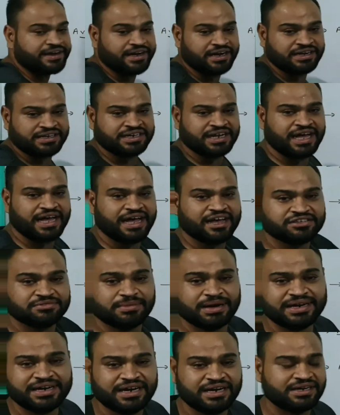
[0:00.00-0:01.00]
डेल्टा एक्स
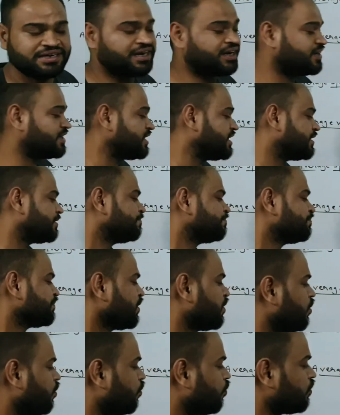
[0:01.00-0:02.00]
बाय डेल्टा टी
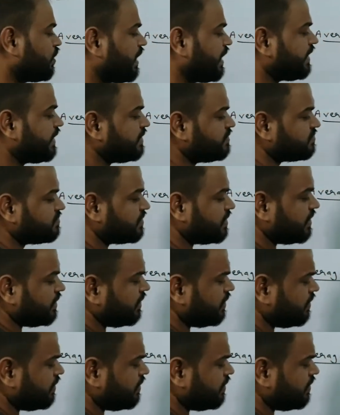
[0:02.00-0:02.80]
और आई कैन से